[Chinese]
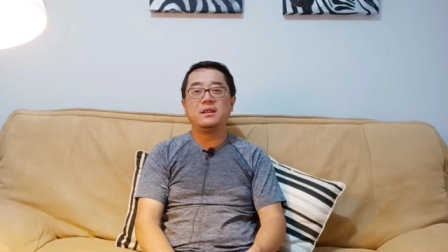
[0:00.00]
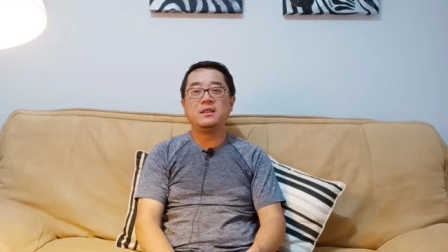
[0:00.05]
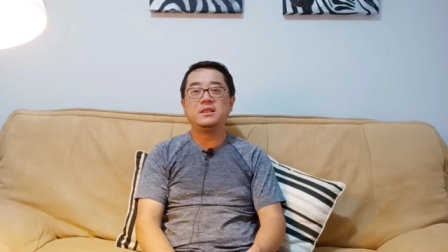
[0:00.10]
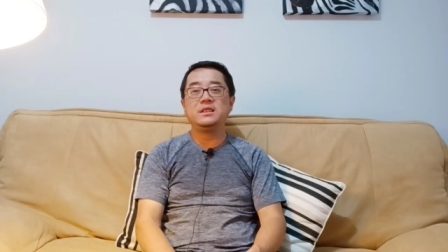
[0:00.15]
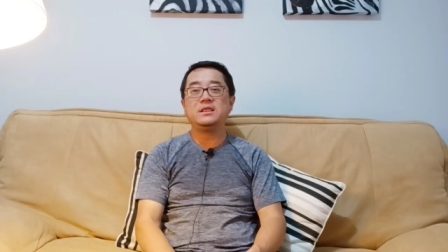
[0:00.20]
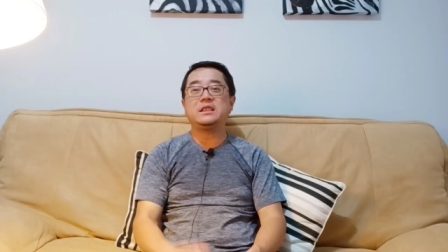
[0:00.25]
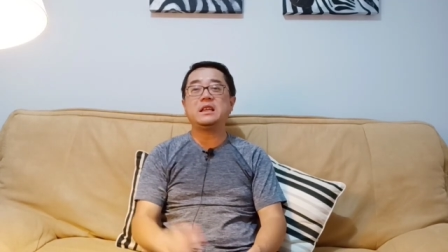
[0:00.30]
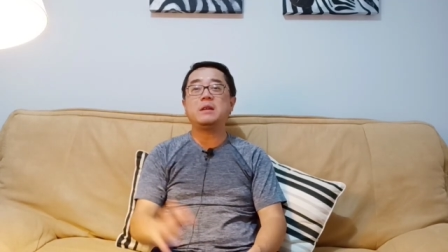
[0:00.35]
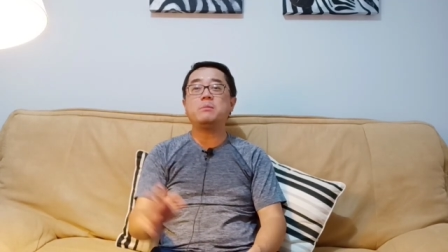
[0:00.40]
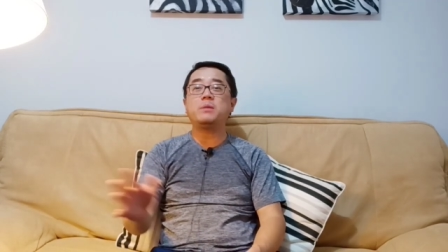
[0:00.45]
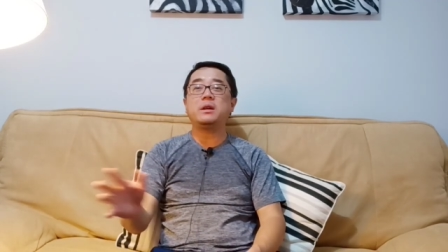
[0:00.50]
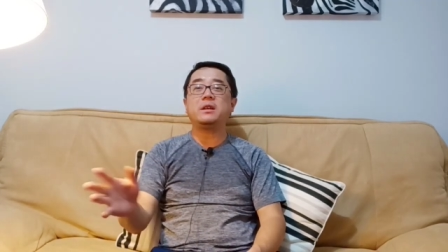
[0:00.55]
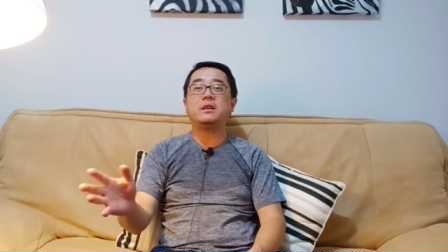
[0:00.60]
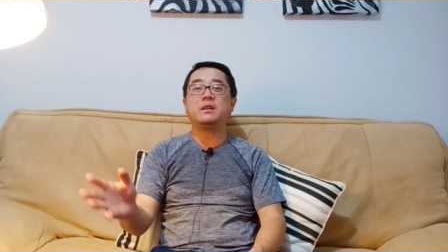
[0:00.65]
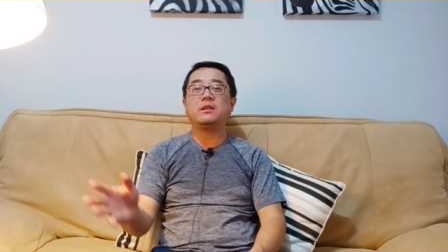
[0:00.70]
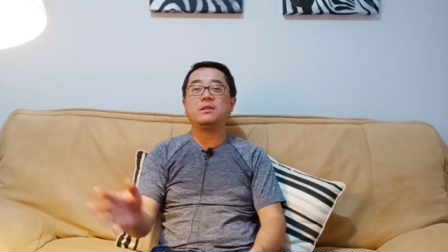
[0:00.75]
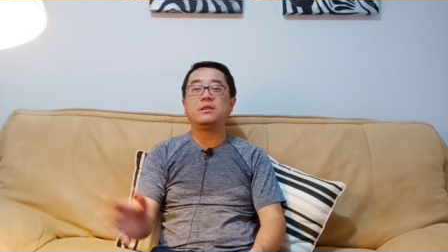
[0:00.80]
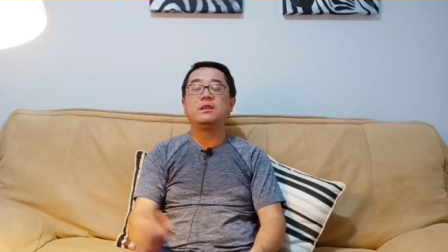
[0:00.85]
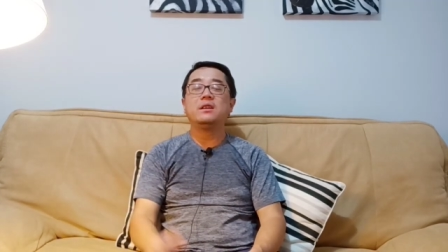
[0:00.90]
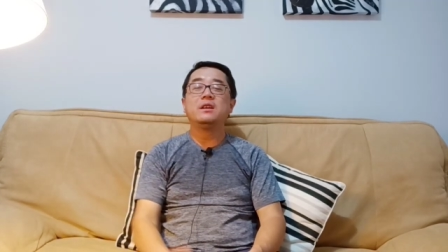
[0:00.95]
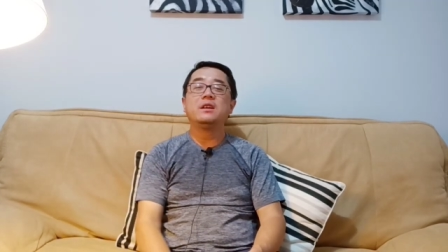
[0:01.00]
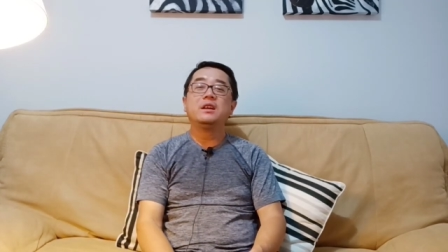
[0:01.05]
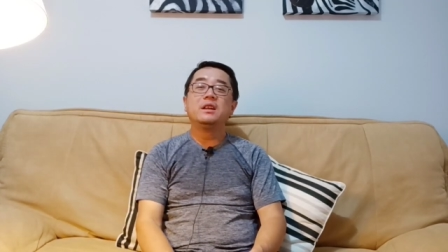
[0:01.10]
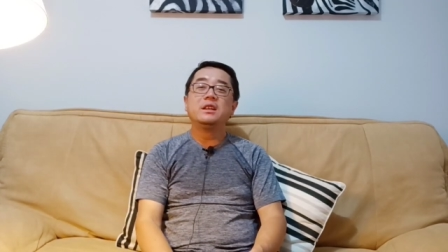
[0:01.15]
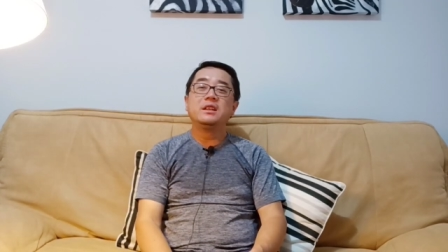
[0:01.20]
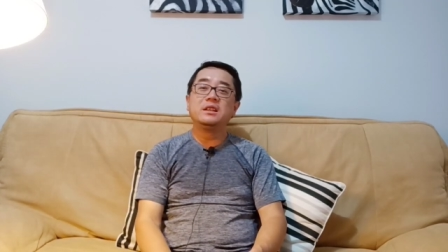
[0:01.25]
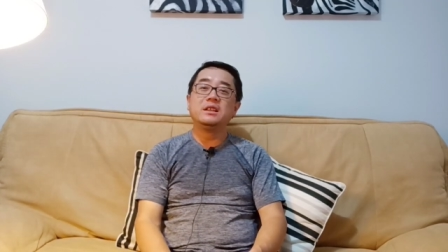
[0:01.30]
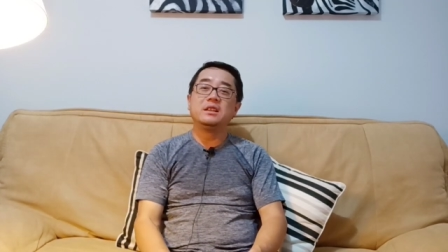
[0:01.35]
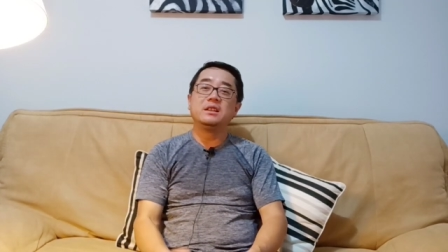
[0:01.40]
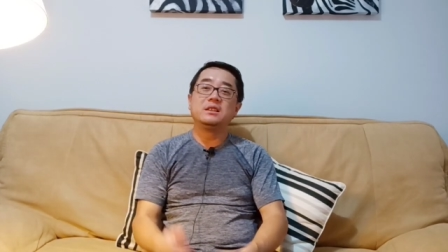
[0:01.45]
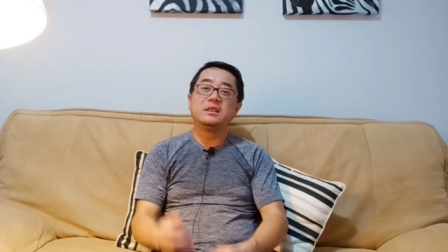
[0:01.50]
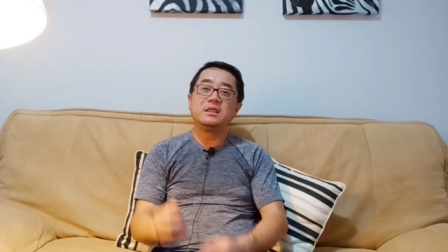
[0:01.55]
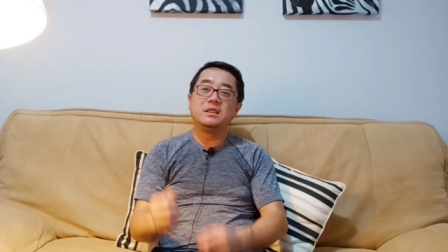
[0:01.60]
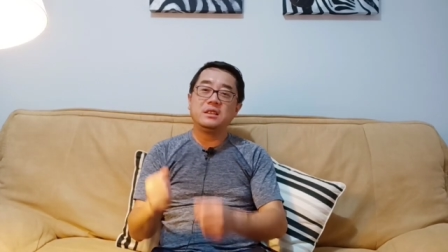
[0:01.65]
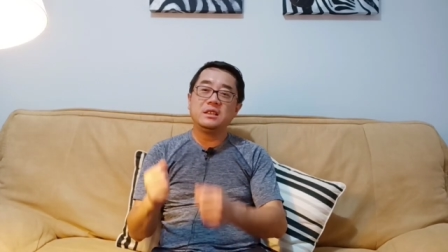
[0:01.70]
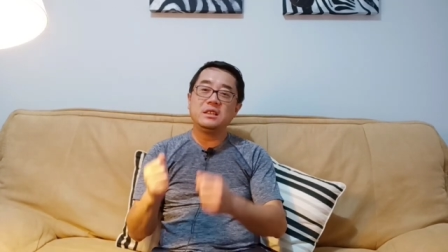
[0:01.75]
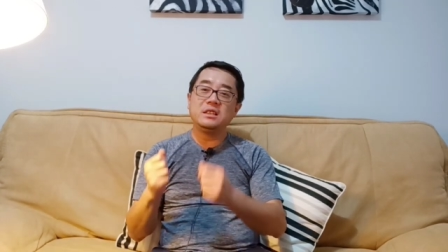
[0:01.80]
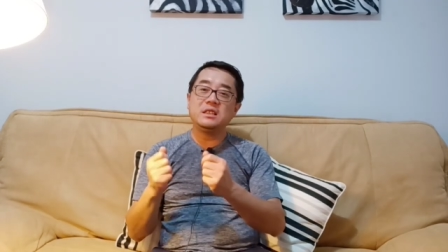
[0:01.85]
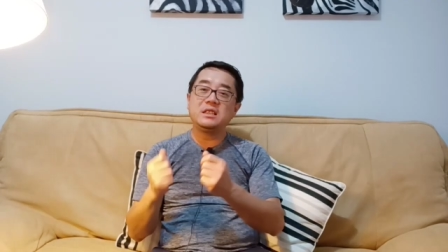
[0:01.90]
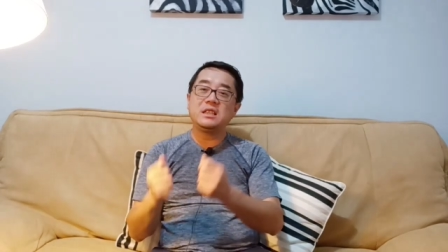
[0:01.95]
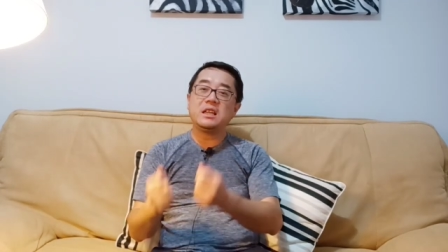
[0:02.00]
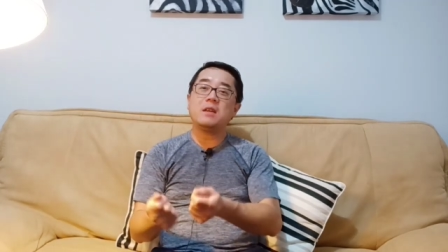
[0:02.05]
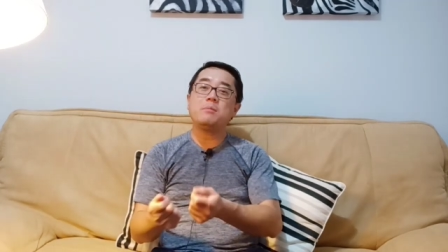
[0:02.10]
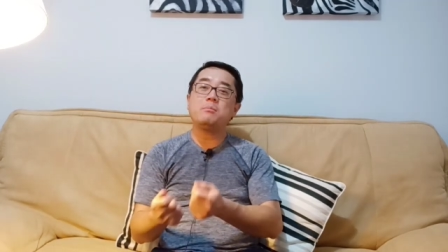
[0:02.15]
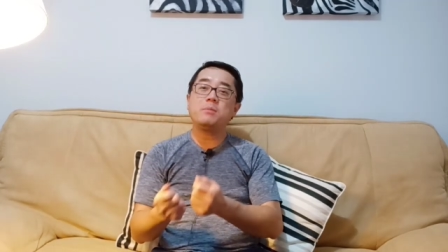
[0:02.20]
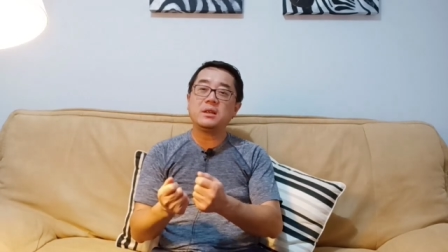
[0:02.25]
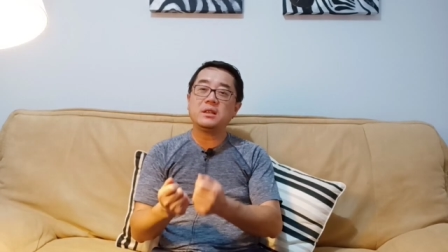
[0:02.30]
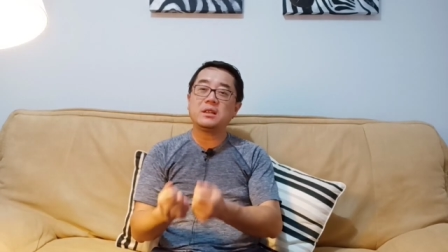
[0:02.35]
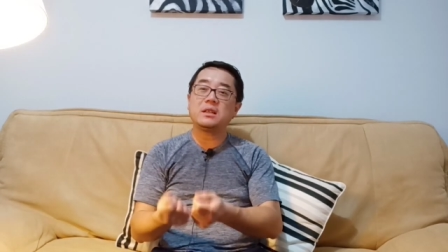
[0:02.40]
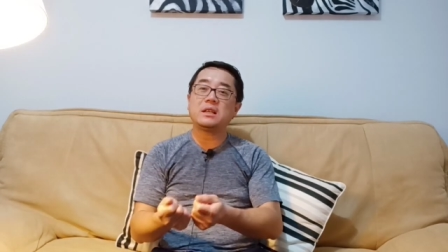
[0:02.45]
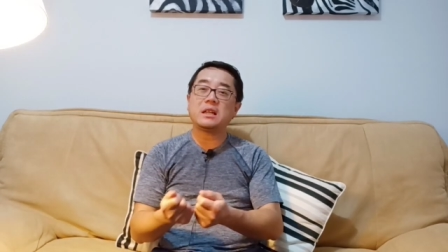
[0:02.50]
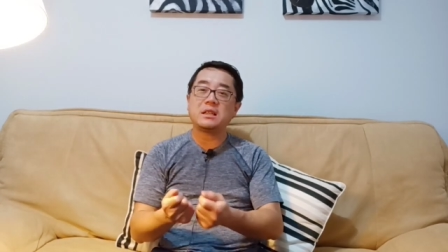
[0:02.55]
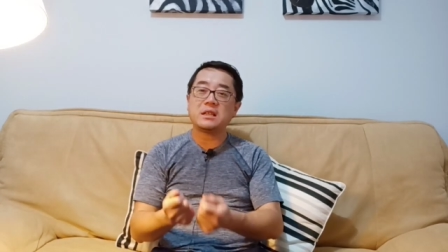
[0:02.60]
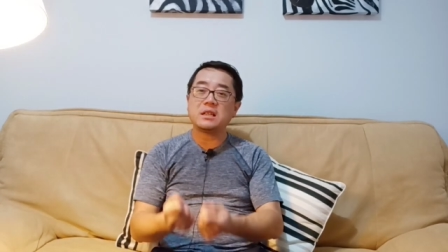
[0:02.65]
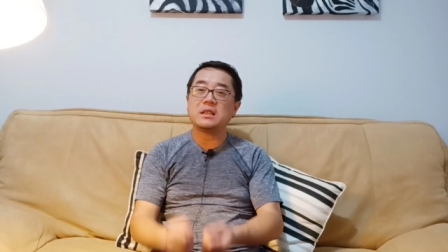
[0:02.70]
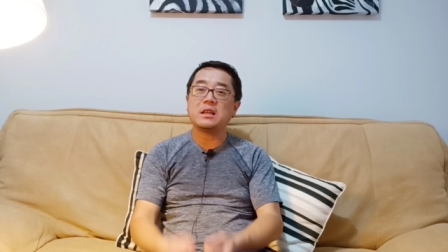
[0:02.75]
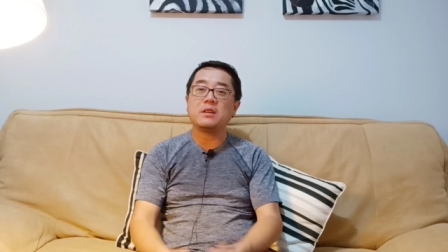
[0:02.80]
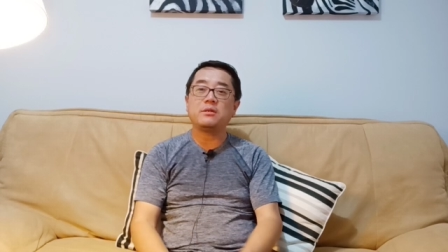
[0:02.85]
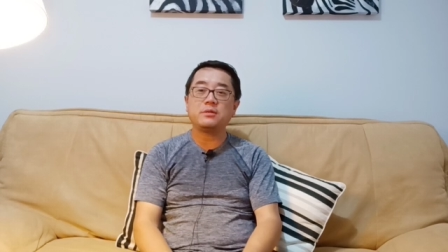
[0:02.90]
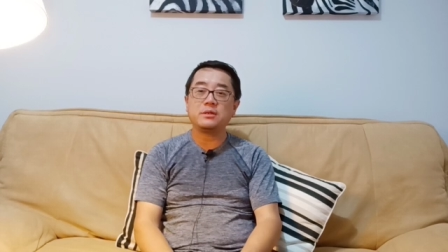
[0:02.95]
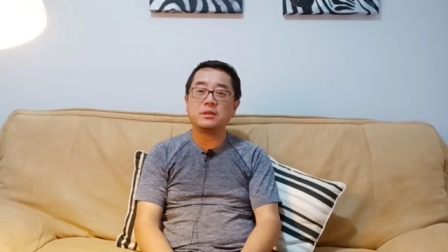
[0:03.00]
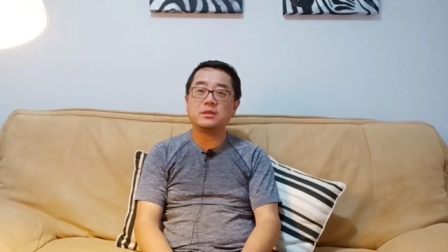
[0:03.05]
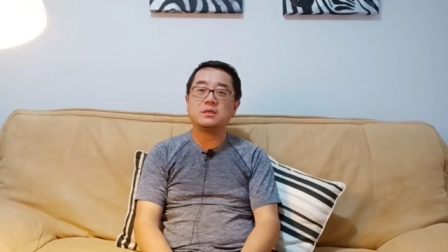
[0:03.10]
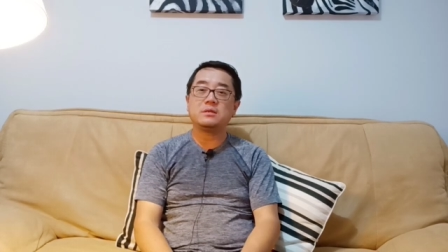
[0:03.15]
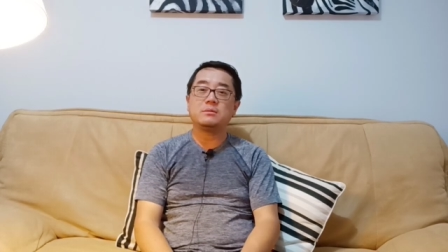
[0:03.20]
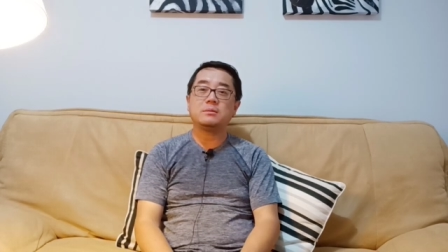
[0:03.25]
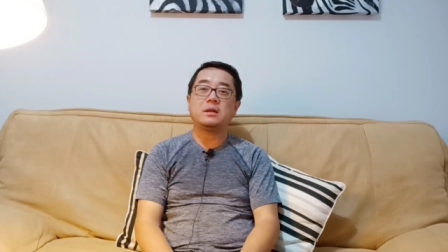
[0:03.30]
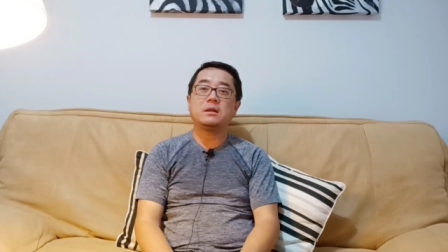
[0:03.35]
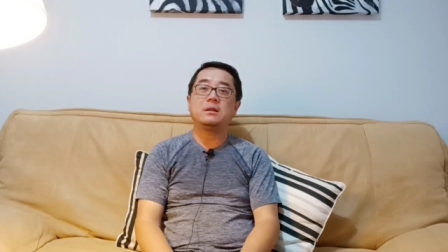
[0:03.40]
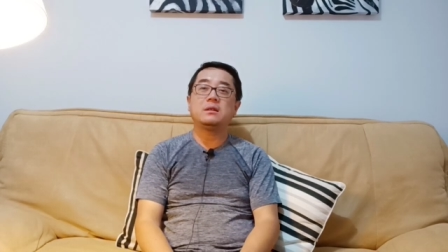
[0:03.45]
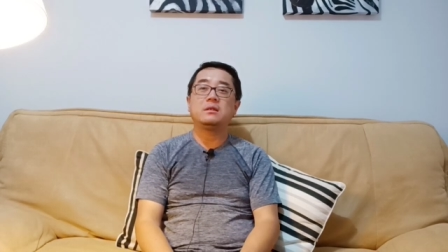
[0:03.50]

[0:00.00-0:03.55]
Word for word: 一千倍，你一千倍的代价你还付得起吗？